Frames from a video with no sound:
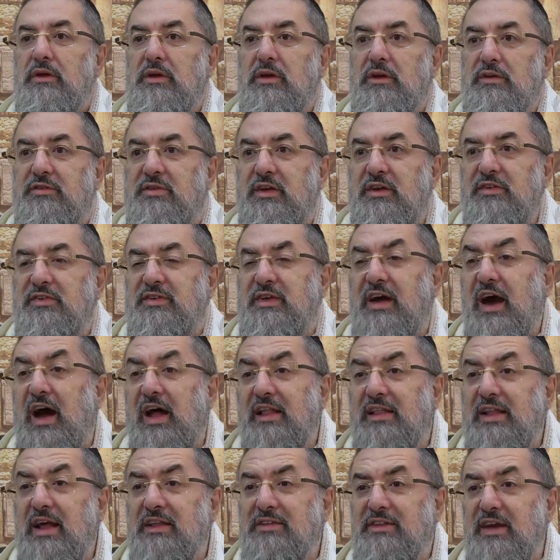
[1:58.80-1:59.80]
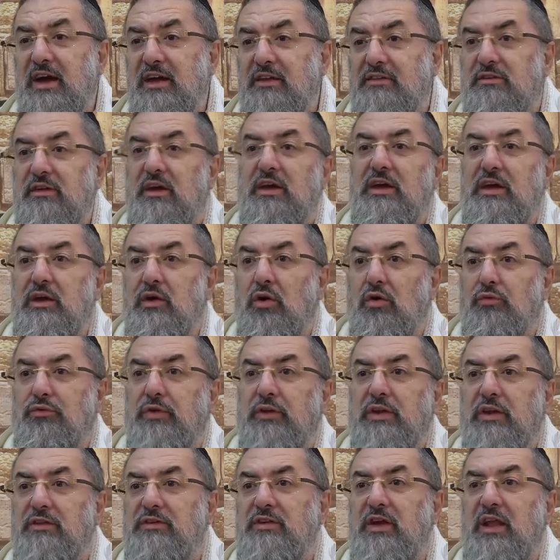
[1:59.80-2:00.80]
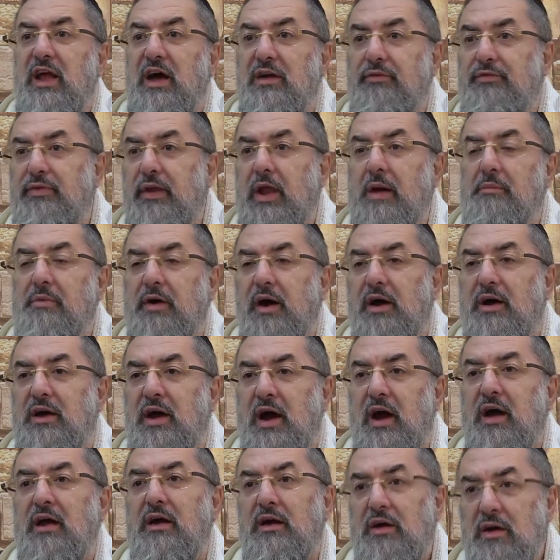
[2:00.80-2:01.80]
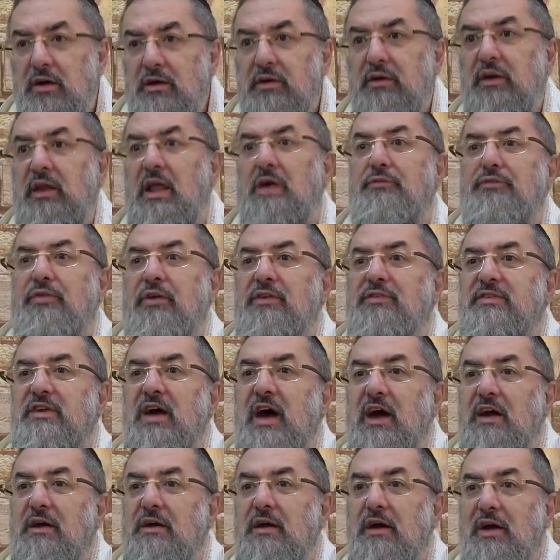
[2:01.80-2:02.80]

s'il se gratte la tête et il refait Netila, il fait la bracha, il a fait ça